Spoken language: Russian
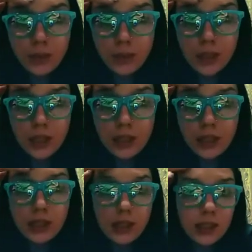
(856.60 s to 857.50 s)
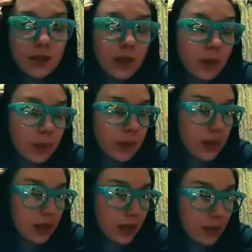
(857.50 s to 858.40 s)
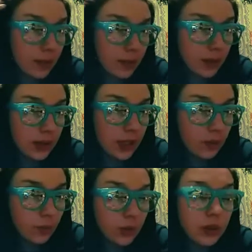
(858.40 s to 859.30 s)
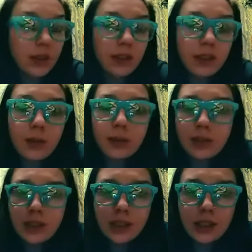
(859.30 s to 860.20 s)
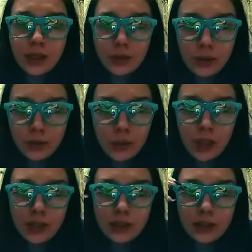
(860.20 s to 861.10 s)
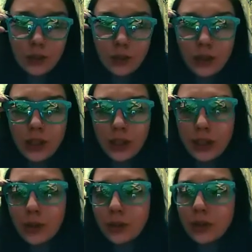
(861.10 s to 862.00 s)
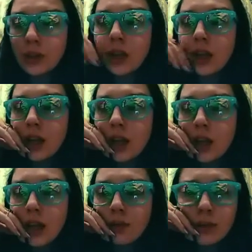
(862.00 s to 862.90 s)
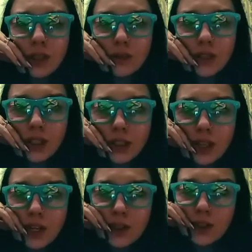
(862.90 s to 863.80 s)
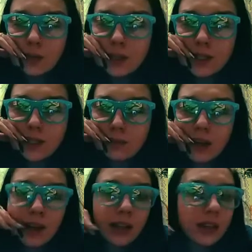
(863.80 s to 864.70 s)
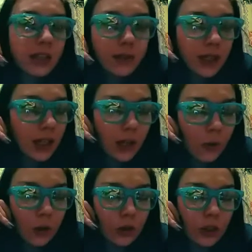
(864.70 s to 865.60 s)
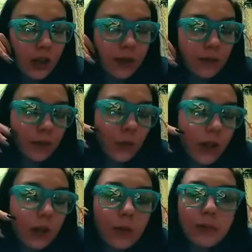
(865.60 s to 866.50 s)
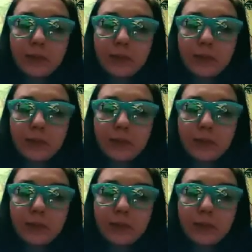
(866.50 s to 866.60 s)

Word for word: переодеться и с вами быстренько поболтать. Ну, просто иногда быстренько не получается у меня. И короче. И вот она вся такая сама-сама. А девка хорошая. Ну, как бы